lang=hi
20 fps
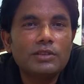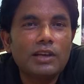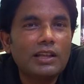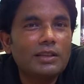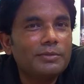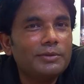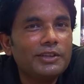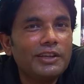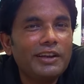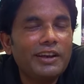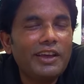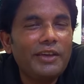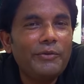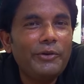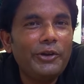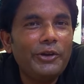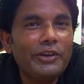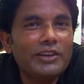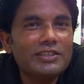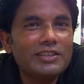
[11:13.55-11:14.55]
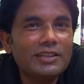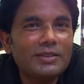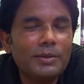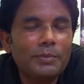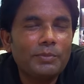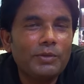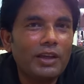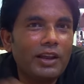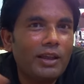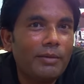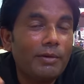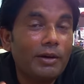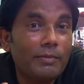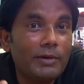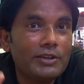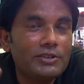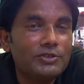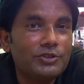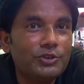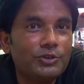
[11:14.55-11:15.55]
सात बजे नई वीडियो के साथ तब तक के लिए बाबा
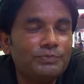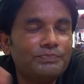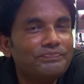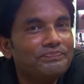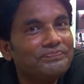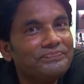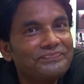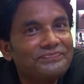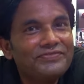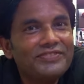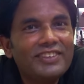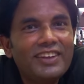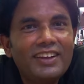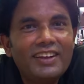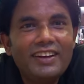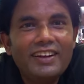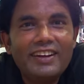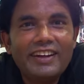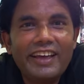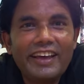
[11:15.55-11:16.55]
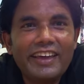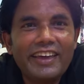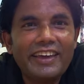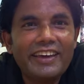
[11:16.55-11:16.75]
शिव यू टेक